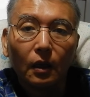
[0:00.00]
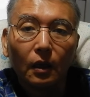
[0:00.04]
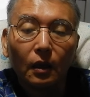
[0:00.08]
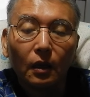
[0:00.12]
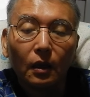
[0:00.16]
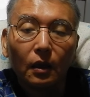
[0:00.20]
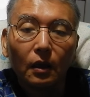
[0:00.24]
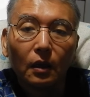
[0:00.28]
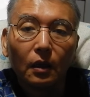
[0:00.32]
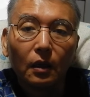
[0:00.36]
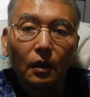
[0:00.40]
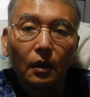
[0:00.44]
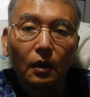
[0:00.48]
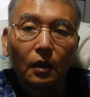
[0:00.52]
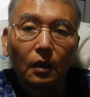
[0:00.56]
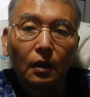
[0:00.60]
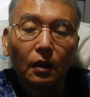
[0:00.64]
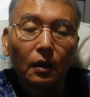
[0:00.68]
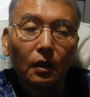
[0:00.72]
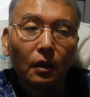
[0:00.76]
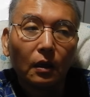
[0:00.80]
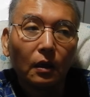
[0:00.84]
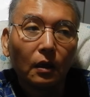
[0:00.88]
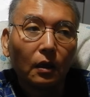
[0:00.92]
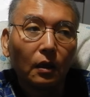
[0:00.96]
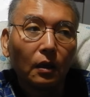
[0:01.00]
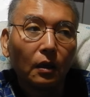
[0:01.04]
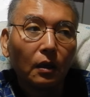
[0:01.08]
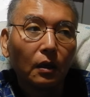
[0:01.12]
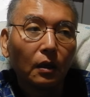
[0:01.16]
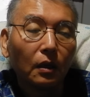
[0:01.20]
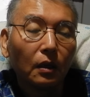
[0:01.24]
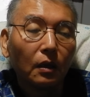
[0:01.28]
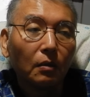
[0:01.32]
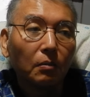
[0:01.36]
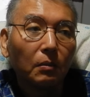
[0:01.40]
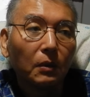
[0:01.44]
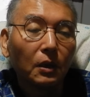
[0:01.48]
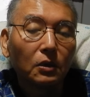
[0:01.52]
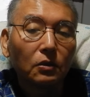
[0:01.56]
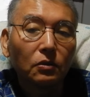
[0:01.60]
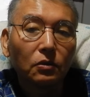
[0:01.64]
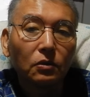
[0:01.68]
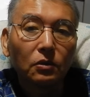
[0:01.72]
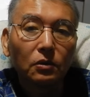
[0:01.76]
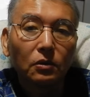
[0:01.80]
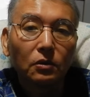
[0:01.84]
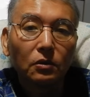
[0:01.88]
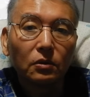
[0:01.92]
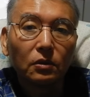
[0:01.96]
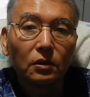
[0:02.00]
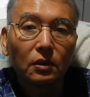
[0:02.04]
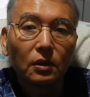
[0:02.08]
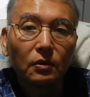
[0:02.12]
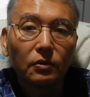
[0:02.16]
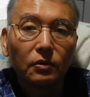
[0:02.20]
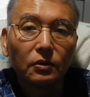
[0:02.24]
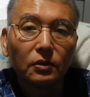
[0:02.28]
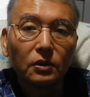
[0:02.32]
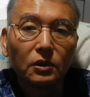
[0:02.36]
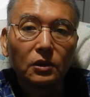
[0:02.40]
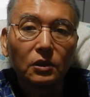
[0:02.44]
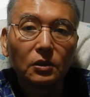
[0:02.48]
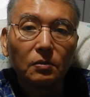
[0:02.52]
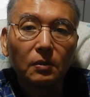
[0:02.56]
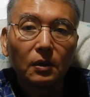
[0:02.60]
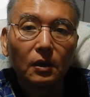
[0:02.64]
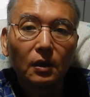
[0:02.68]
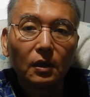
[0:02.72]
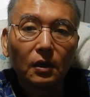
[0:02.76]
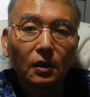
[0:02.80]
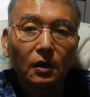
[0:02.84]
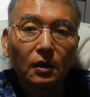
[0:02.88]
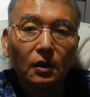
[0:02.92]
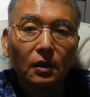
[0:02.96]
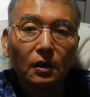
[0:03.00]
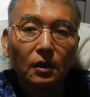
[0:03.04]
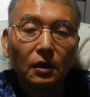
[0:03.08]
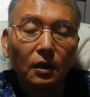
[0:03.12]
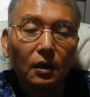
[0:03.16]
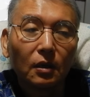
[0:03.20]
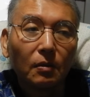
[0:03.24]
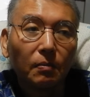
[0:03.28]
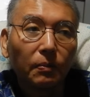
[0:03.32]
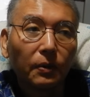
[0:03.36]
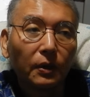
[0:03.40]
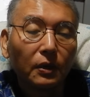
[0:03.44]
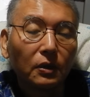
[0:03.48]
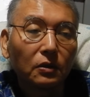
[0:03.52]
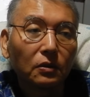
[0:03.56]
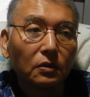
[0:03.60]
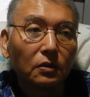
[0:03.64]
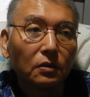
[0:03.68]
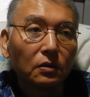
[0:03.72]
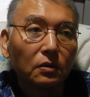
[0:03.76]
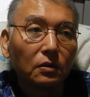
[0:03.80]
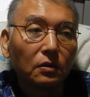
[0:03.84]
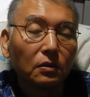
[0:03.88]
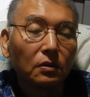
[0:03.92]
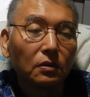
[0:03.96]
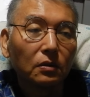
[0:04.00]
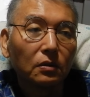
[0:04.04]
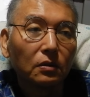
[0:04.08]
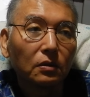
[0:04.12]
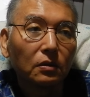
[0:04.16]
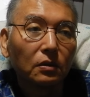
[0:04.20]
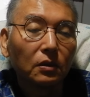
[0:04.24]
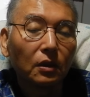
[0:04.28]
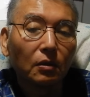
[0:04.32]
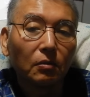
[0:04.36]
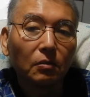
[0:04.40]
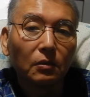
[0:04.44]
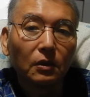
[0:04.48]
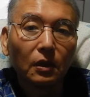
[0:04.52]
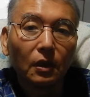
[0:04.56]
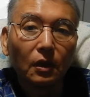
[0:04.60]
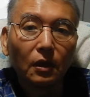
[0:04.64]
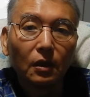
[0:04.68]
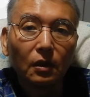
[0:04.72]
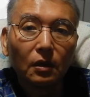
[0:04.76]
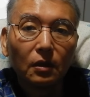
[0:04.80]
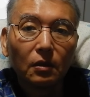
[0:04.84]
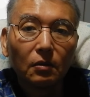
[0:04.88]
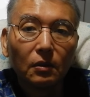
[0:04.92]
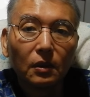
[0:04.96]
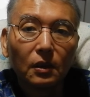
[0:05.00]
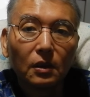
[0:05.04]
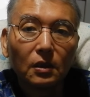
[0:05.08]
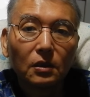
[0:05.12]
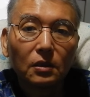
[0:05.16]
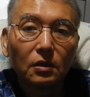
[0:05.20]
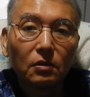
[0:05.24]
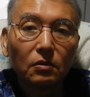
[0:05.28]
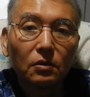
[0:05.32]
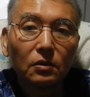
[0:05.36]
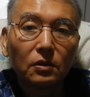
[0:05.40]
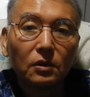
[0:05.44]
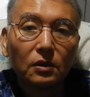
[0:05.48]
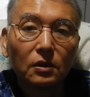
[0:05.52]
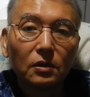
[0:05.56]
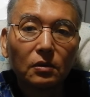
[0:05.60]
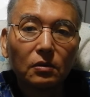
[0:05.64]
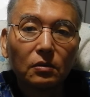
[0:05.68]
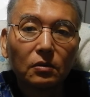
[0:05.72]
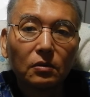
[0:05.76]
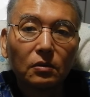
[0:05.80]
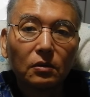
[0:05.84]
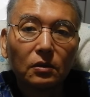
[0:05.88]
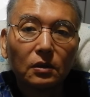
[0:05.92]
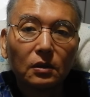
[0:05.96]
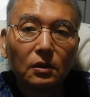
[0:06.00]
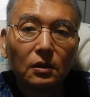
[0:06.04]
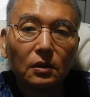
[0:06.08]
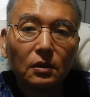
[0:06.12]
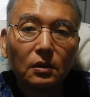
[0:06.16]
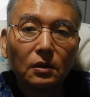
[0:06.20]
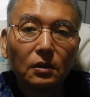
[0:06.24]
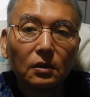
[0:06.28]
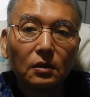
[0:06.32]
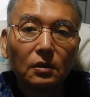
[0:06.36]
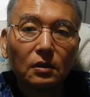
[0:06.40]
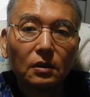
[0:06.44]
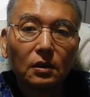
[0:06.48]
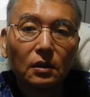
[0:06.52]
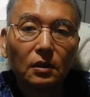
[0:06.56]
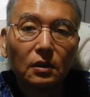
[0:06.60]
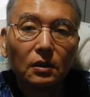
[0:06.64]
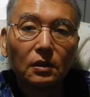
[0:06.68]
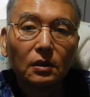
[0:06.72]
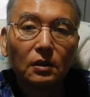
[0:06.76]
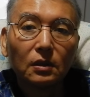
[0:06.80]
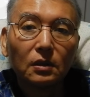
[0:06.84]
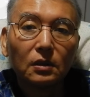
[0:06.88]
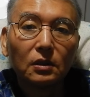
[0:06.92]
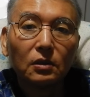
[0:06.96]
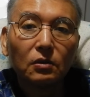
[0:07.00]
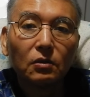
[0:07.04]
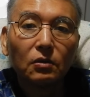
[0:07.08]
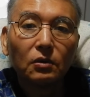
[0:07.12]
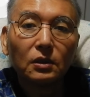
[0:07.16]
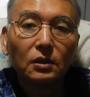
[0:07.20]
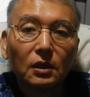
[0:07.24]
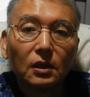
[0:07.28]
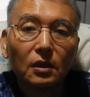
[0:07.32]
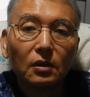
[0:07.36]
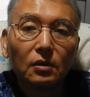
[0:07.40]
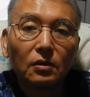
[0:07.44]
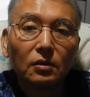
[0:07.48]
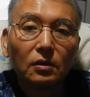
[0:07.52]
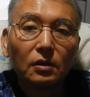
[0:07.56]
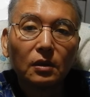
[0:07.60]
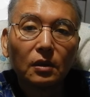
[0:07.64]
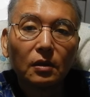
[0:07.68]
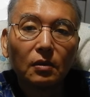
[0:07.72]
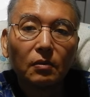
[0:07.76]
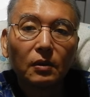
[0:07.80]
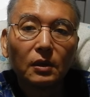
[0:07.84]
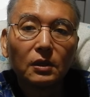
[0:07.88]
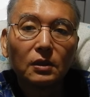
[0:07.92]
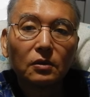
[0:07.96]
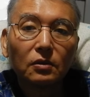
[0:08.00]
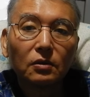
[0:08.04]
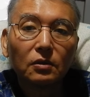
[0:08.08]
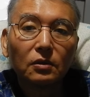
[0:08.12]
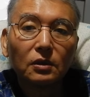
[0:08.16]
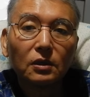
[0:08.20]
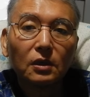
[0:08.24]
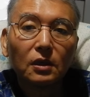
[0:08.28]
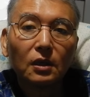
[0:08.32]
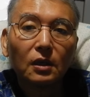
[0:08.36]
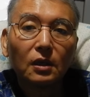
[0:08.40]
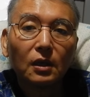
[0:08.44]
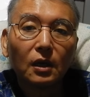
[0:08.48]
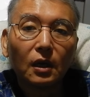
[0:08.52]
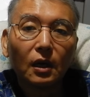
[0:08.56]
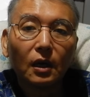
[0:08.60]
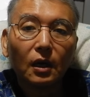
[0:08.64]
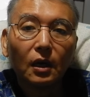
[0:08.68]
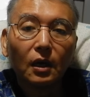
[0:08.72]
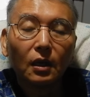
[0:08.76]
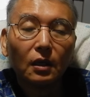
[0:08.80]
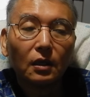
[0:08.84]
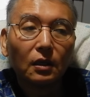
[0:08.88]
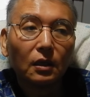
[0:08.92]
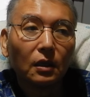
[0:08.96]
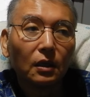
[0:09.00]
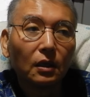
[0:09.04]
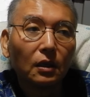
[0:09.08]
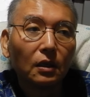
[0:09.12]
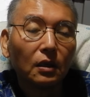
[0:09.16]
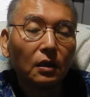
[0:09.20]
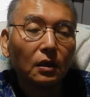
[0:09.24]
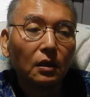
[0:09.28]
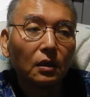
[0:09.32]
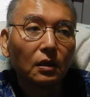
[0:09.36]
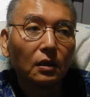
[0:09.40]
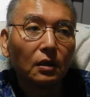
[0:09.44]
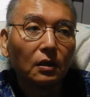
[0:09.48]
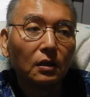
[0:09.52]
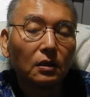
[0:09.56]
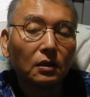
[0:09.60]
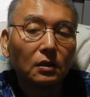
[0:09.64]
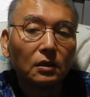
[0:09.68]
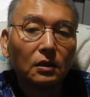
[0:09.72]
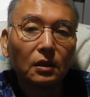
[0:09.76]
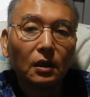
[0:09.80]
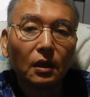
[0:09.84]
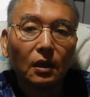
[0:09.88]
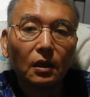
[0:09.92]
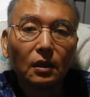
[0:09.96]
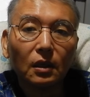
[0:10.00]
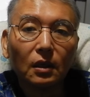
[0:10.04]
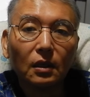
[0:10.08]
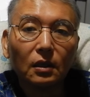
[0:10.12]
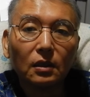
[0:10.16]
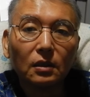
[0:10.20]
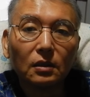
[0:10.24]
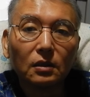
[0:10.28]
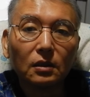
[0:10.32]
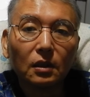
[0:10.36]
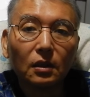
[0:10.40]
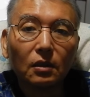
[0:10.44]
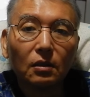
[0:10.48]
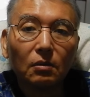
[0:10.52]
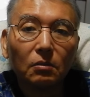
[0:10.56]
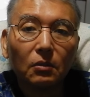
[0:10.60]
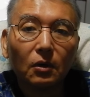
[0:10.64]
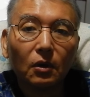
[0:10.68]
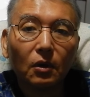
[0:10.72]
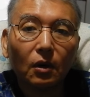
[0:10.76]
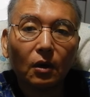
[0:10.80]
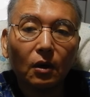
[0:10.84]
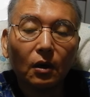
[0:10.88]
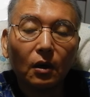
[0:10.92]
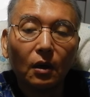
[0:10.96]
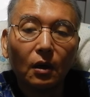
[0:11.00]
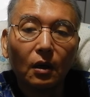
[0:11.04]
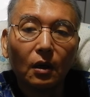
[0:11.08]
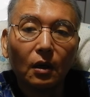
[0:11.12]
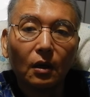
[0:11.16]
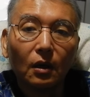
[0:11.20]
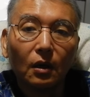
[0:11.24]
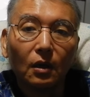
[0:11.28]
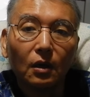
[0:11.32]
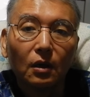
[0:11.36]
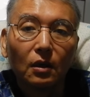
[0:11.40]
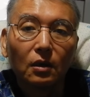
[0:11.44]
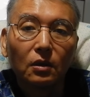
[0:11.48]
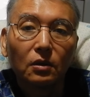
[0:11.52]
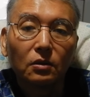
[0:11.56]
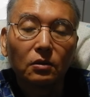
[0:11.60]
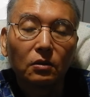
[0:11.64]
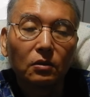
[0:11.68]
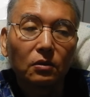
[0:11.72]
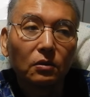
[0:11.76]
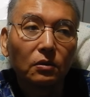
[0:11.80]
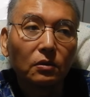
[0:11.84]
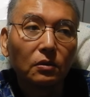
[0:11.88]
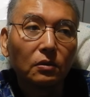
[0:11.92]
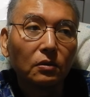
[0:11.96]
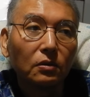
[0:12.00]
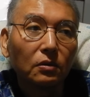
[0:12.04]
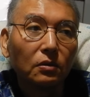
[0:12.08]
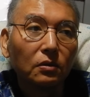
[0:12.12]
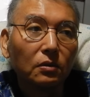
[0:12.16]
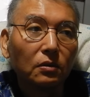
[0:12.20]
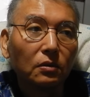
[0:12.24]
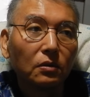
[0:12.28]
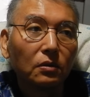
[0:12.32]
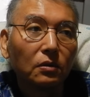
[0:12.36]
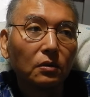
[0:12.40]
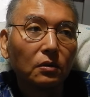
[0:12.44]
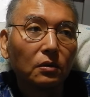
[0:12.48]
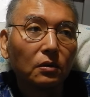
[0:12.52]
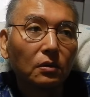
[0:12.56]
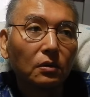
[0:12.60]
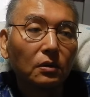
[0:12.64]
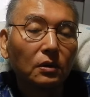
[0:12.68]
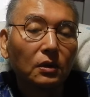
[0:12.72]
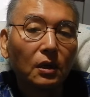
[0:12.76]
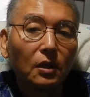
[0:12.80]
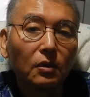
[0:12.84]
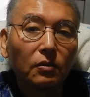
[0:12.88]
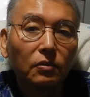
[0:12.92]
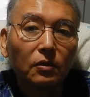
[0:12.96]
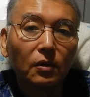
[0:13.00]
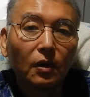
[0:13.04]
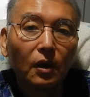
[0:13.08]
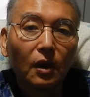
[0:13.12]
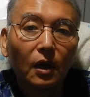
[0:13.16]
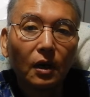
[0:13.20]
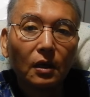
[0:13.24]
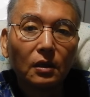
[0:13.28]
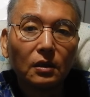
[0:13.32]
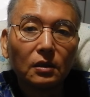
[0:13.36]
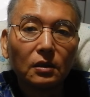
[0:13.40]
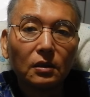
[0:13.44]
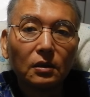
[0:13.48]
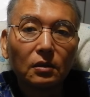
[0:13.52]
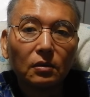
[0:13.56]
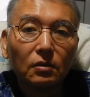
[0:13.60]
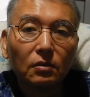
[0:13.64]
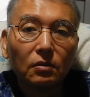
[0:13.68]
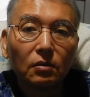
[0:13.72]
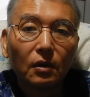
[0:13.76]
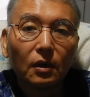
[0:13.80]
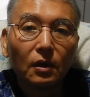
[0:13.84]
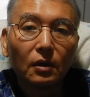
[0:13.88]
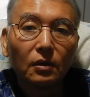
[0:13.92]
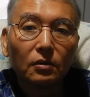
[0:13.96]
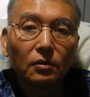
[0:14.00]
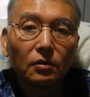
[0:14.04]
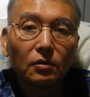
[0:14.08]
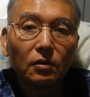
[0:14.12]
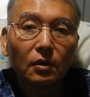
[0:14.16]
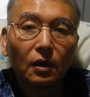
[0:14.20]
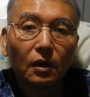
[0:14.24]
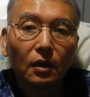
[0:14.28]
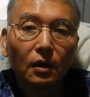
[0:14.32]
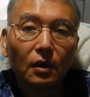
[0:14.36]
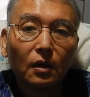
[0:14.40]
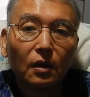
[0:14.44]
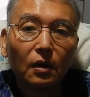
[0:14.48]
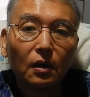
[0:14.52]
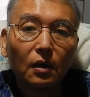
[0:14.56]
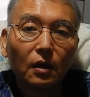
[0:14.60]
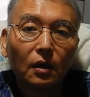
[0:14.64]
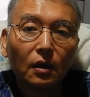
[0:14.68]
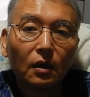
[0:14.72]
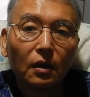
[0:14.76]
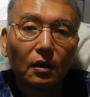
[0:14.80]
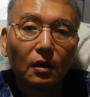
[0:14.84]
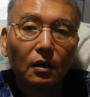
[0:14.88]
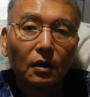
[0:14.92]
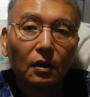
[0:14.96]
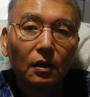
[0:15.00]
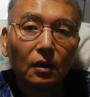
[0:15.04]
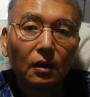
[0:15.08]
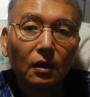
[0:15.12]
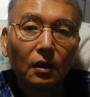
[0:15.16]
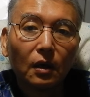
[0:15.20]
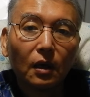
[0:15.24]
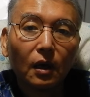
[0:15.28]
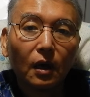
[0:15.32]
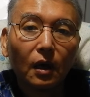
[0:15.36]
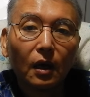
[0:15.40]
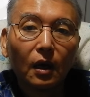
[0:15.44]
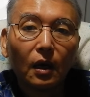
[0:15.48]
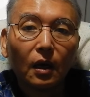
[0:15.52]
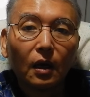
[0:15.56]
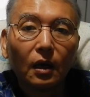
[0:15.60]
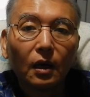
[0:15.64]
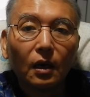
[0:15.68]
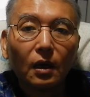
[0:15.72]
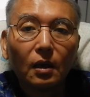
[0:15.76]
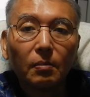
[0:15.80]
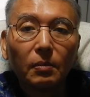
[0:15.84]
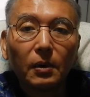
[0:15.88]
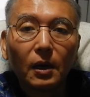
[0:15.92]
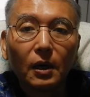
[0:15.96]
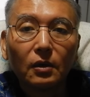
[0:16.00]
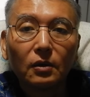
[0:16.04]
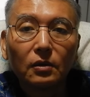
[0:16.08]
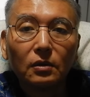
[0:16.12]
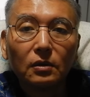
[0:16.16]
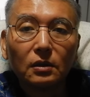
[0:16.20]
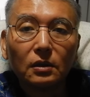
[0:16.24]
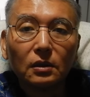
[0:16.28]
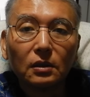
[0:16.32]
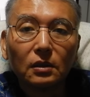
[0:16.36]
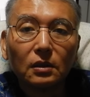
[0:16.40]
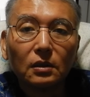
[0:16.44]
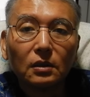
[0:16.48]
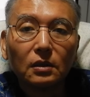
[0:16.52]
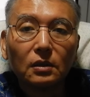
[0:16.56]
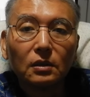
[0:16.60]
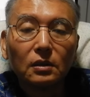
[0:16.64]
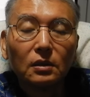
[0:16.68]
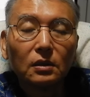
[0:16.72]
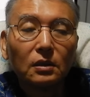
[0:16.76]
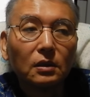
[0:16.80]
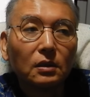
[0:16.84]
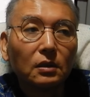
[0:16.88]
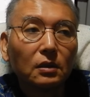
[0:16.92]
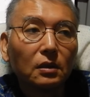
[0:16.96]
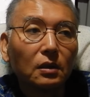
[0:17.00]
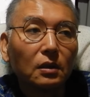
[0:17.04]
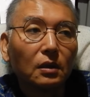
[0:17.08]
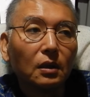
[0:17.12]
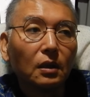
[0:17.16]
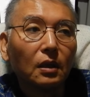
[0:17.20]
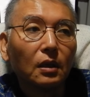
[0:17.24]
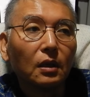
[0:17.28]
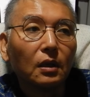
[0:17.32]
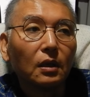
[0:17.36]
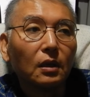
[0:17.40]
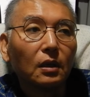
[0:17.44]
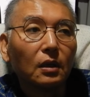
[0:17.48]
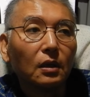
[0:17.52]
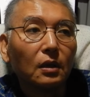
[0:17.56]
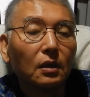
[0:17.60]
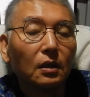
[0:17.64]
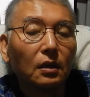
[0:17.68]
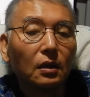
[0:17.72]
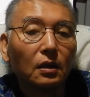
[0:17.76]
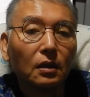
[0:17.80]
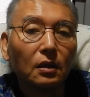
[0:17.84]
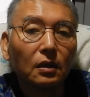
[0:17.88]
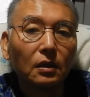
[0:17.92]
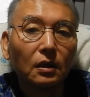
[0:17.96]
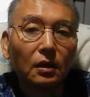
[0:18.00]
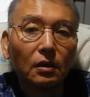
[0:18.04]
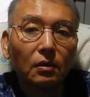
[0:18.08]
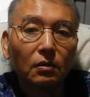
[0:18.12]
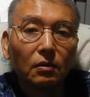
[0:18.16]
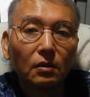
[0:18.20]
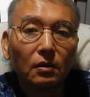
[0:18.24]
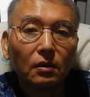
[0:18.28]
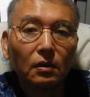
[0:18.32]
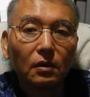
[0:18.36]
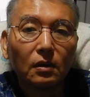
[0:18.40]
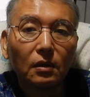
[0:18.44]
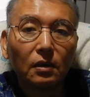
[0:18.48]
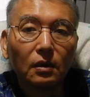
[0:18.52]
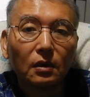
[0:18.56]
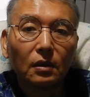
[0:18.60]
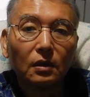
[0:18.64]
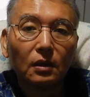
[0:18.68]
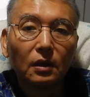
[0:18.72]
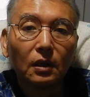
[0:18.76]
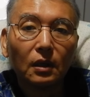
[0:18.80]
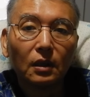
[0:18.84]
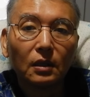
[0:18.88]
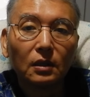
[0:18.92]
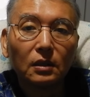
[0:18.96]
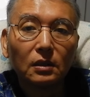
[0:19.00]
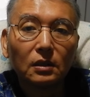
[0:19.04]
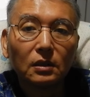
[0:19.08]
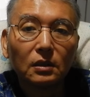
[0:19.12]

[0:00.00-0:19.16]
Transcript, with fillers: えー、まあそれよりか福島原発でもね私こっちいるのに事じゃなくてわざとつけた、ね、事件なんですけどもそういう政府の犯人とかいうのがバックに、ね、手をで